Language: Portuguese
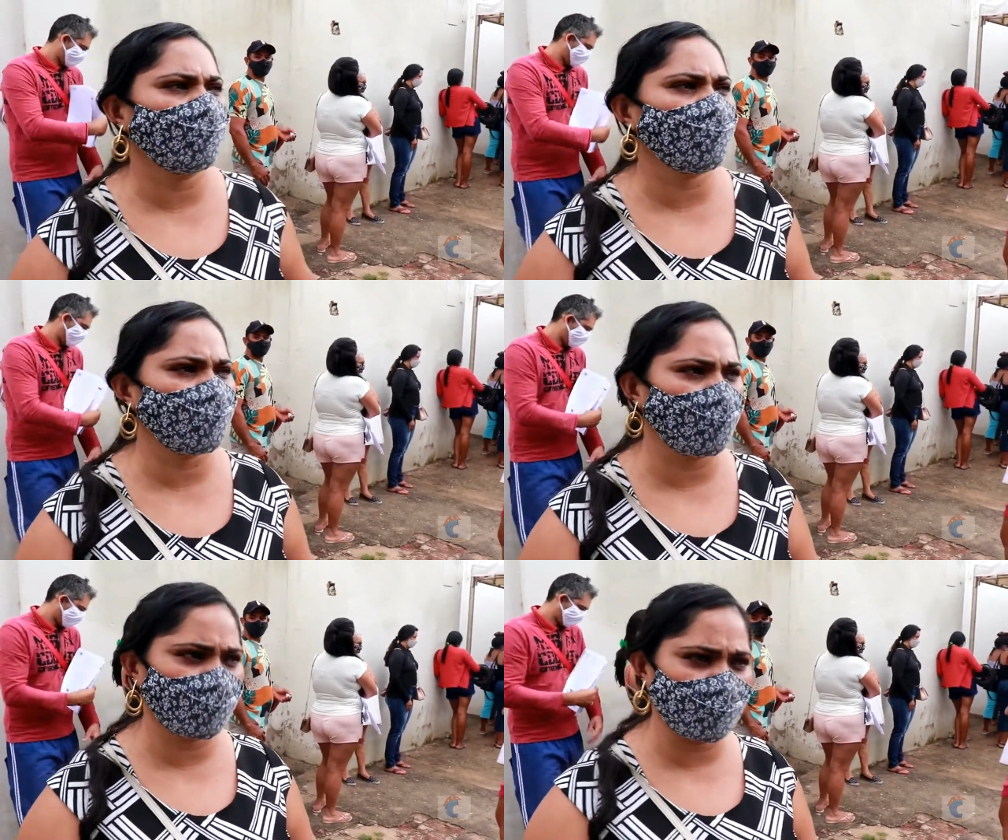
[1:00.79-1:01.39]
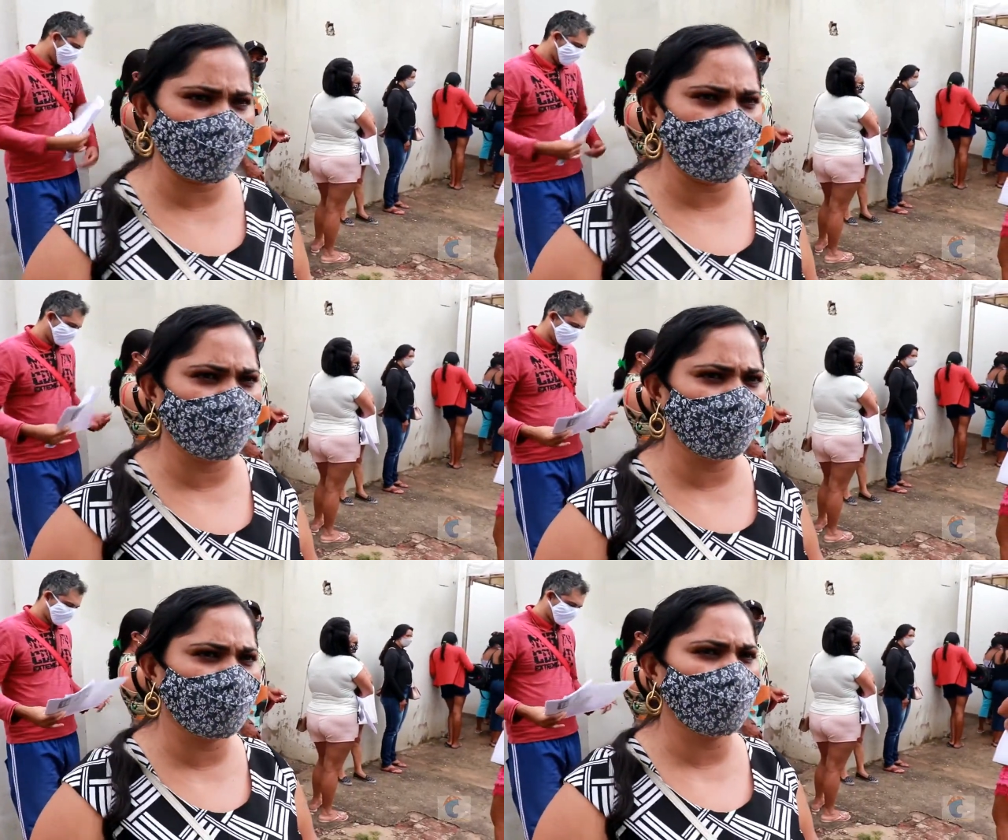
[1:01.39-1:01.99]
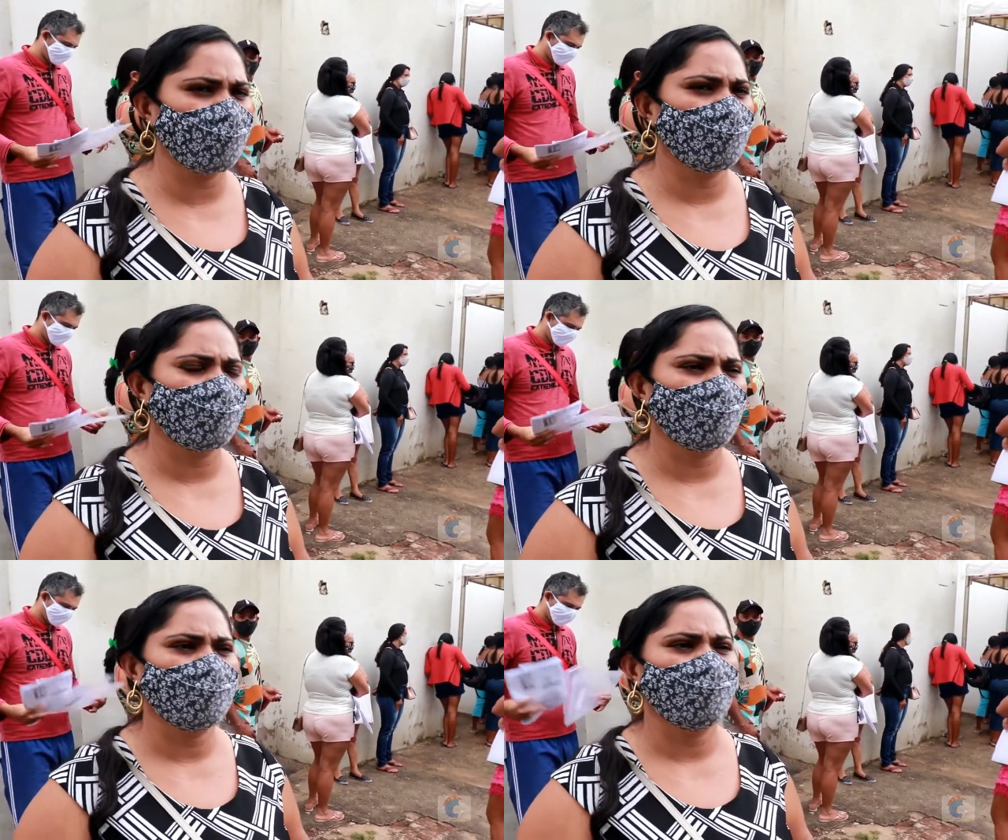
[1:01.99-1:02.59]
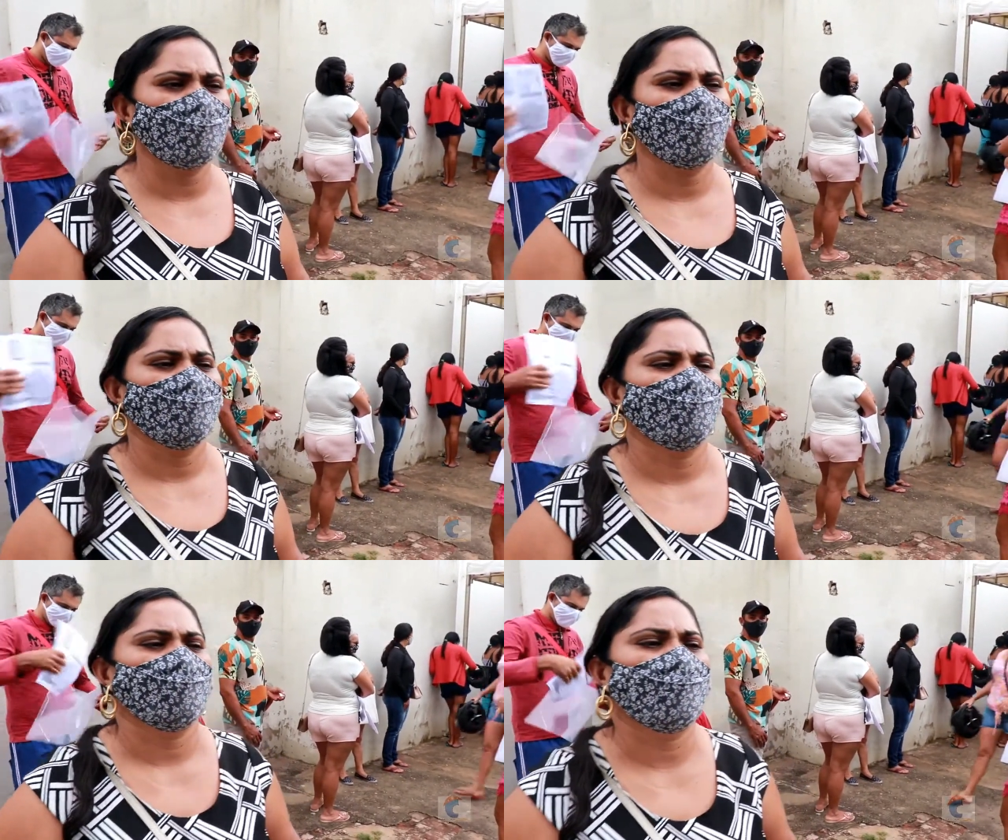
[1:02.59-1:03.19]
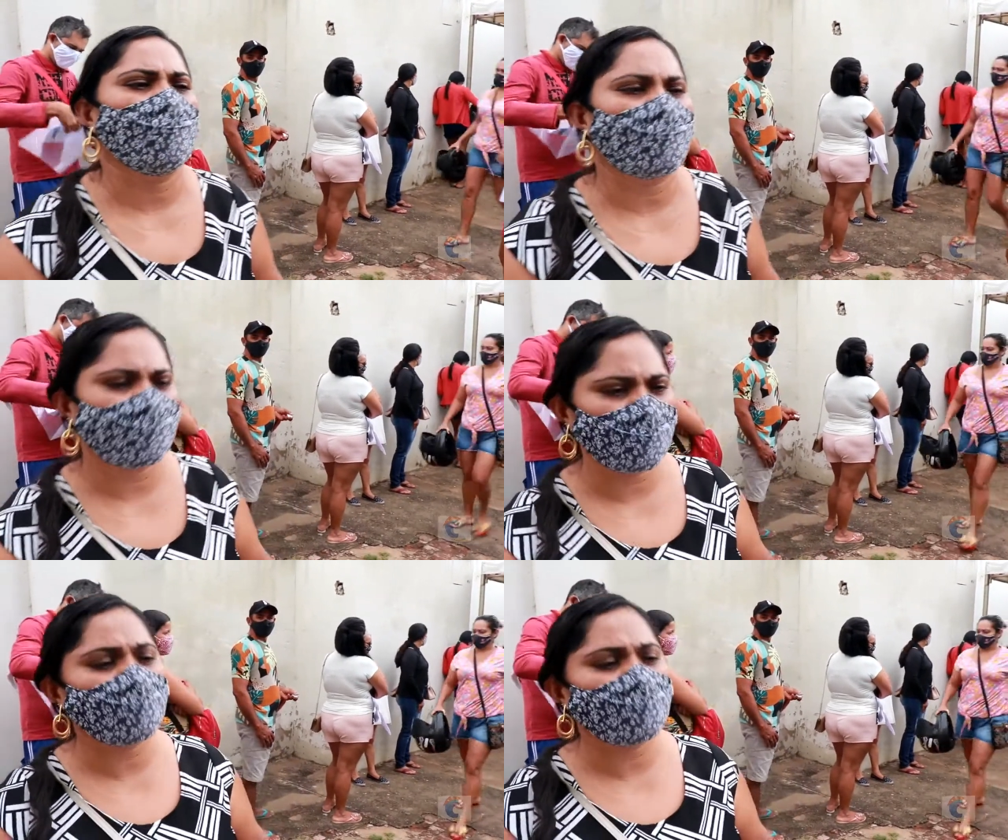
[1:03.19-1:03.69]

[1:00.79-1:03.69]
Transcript: nos postos de saúde, é, a gente